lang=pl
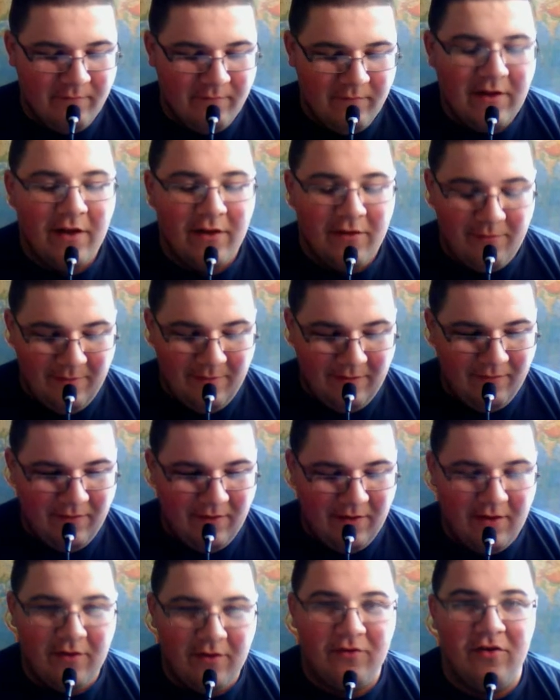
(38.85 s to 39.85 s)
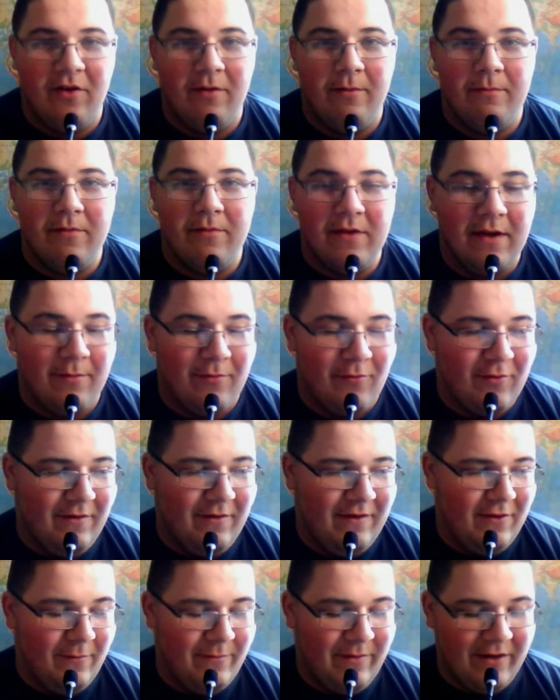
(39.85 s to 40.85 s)
widać pewnie, że nie mam
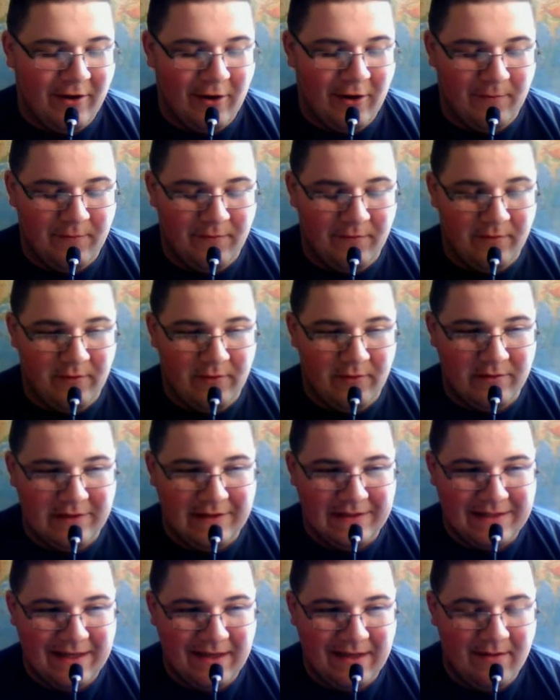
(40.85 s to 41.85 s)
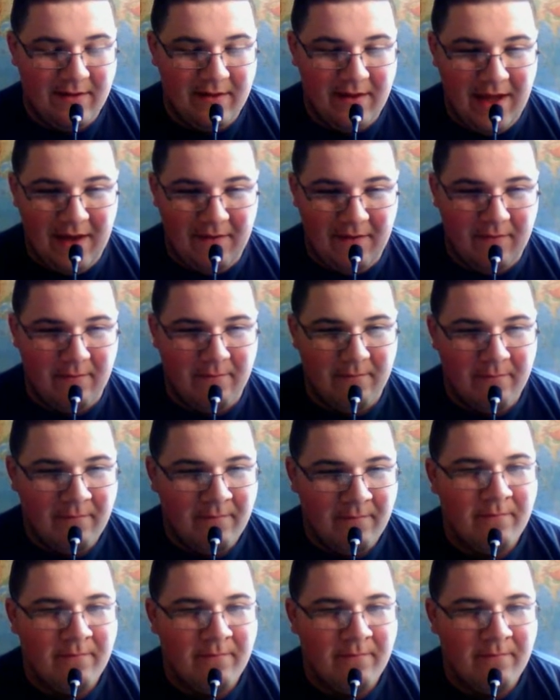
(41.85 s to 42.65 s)
słuchawki, tylko mikrofon, no niestety nie wiem,